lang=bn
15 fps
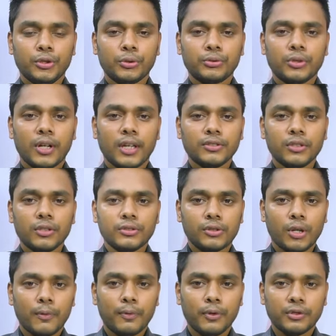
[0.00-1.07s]
যুক্তরাজ্য
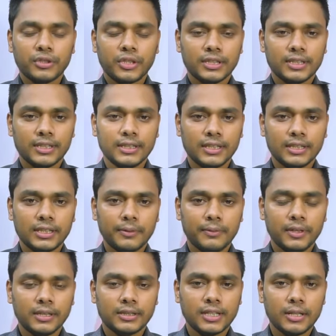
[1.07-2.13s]
সফর শেষে দেশে
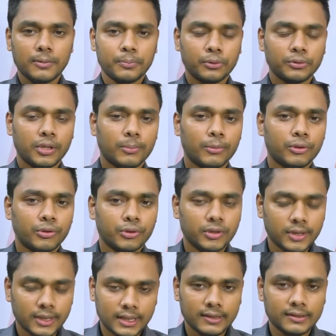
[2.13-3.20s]
ফিরেছেন প্রধানমন্ত্রী
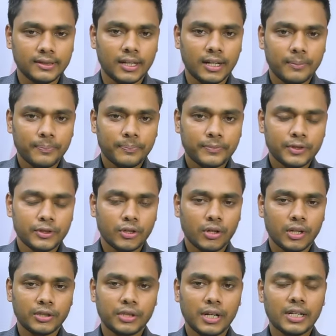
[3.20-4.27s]
শেখ হাসিনা
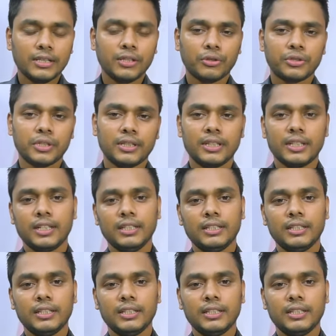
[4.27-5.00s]
সকাল সাড়ে দশটার দিকে